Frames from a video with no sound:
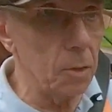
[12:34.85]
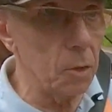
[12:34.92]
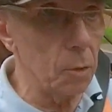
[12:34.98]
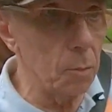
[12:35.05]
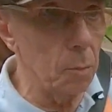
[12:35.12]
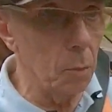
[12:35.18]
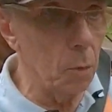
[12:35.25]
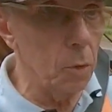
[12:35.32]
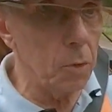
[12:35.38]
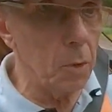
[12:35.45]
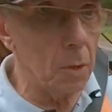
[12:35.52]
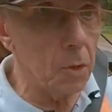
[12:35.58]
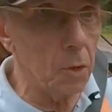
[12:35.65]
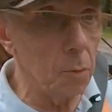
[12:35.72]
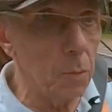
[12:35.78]
zum
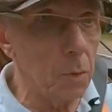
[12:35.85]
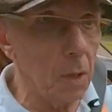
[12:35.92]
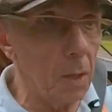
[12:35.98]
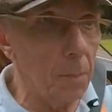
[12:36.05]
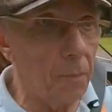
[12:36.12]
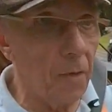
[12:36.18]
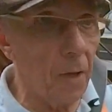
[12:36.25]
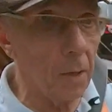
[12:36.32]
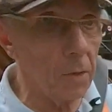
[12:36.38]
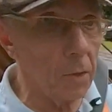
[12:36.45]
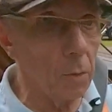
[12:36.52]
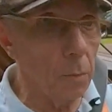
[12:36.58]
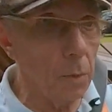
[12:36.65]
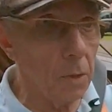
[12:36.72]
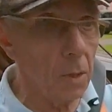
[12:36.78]
Motor, zum Triebwerk,
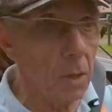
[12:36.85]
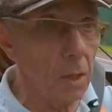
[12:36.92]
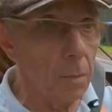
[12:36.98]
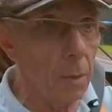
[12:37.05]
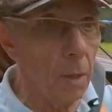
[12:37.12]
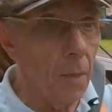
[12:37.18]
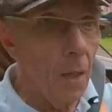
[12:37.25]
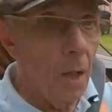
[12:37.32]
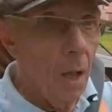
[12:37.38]
zum Getriebe.